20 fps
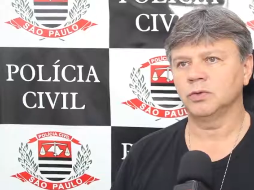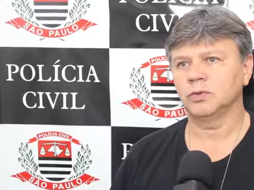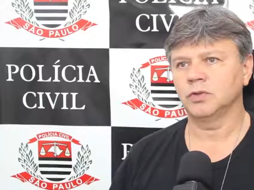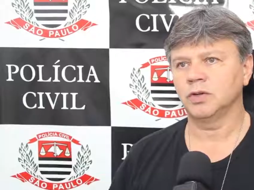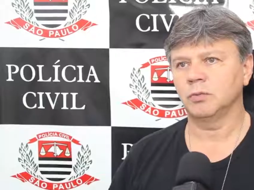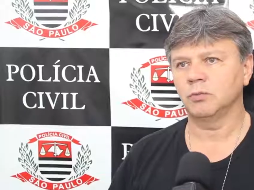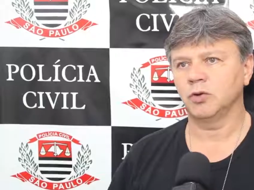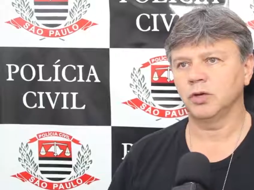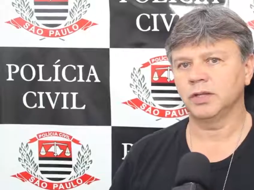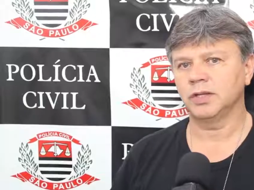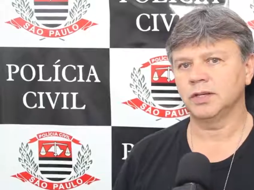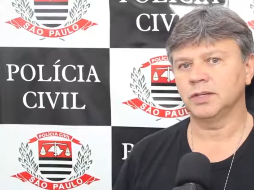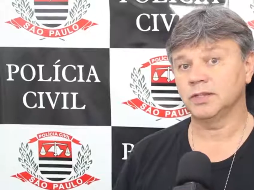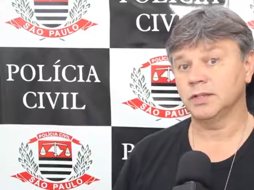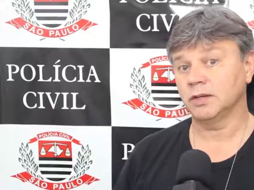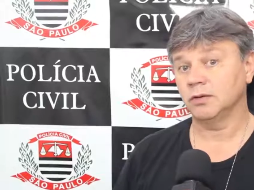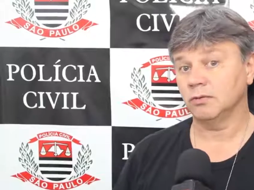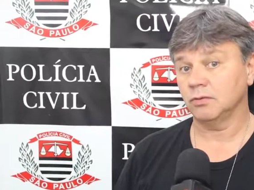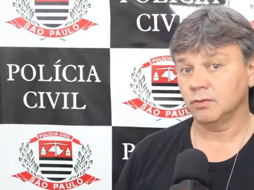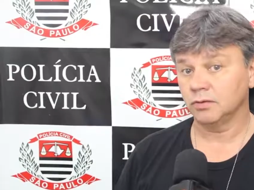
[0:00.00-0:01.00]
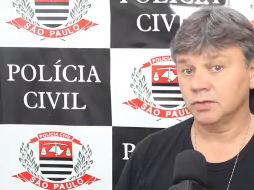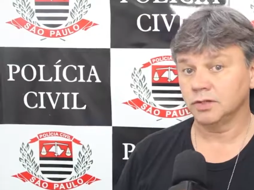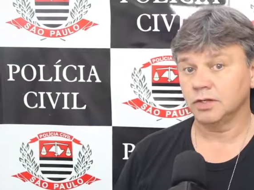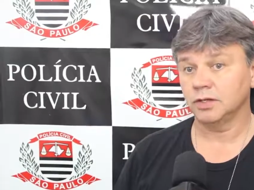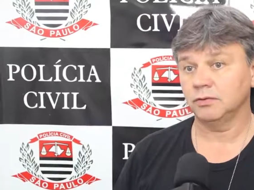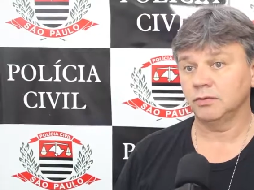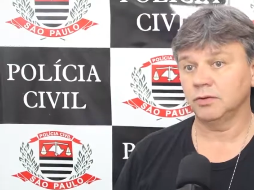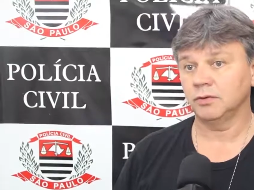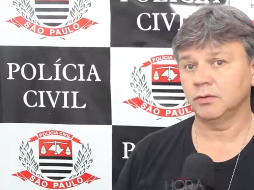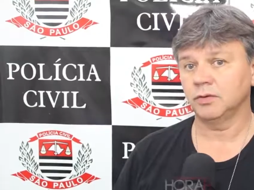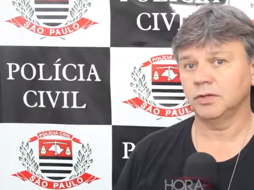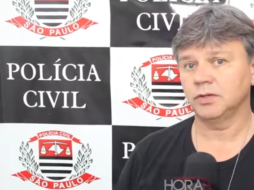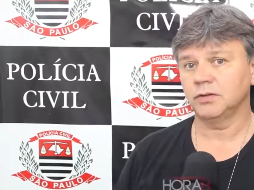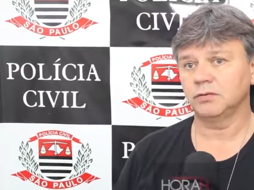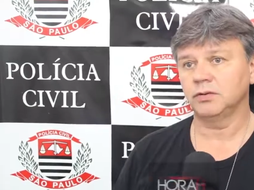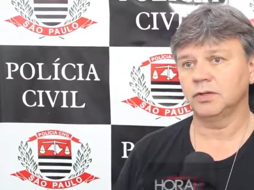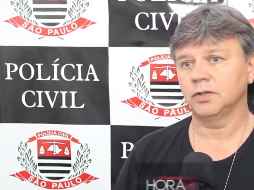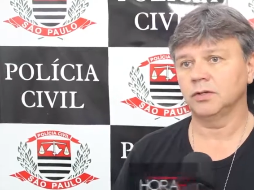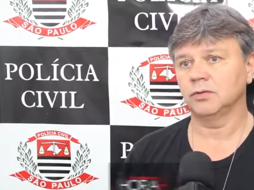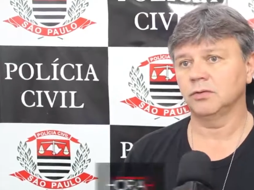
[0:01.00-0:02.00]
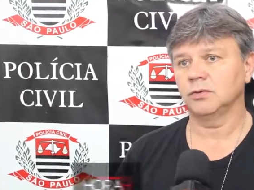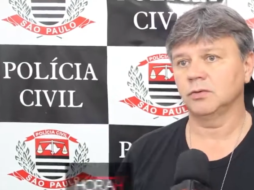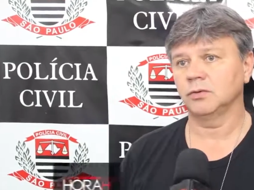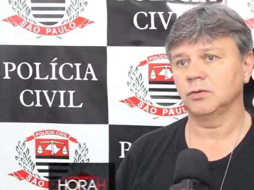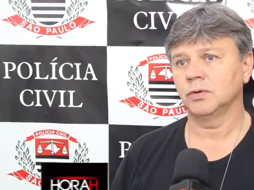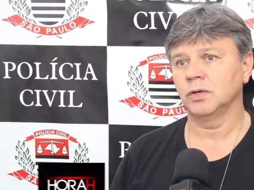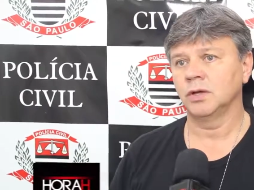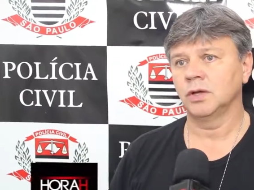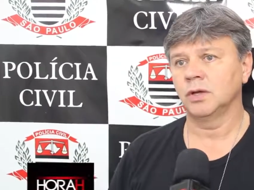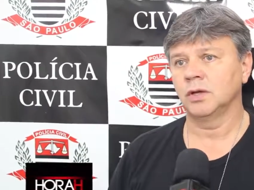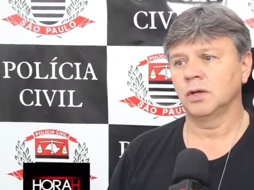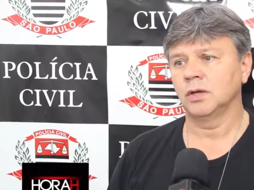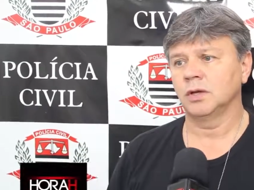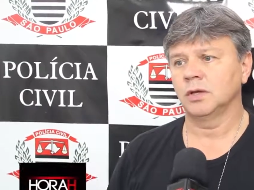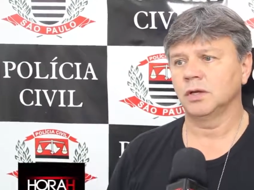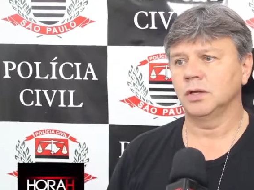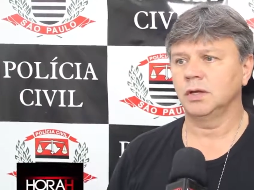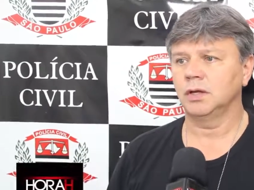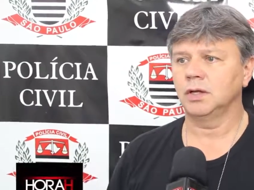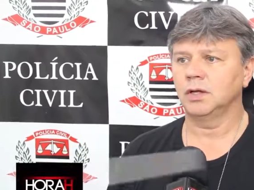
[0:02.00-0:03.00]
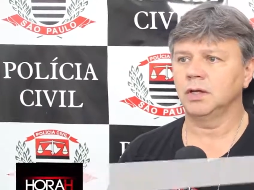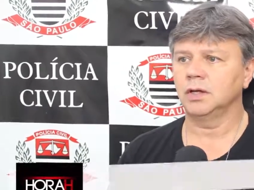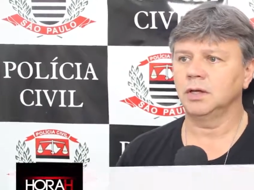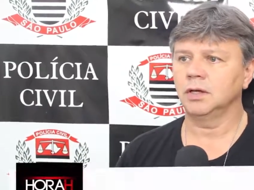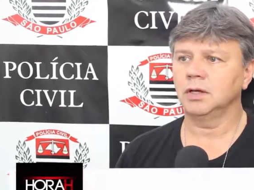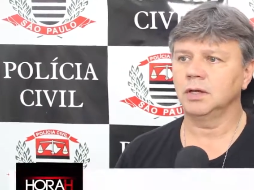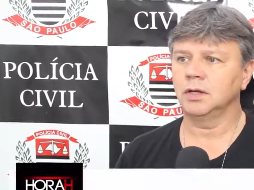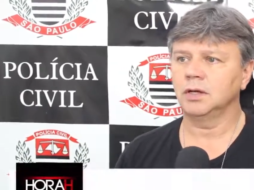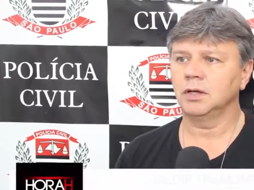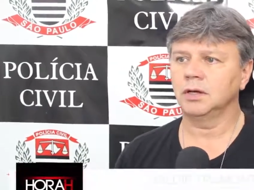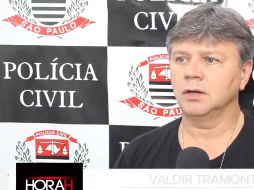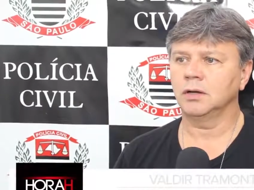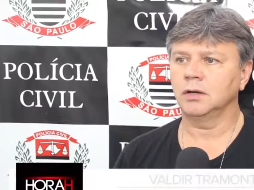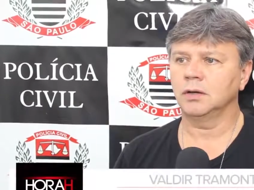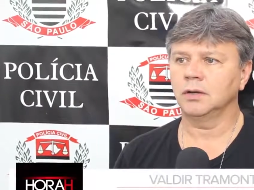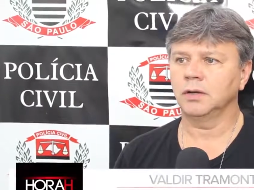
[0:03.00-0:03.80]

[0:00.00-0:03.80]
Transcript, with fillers: que chamou atenção, inclusive, um indivíduo que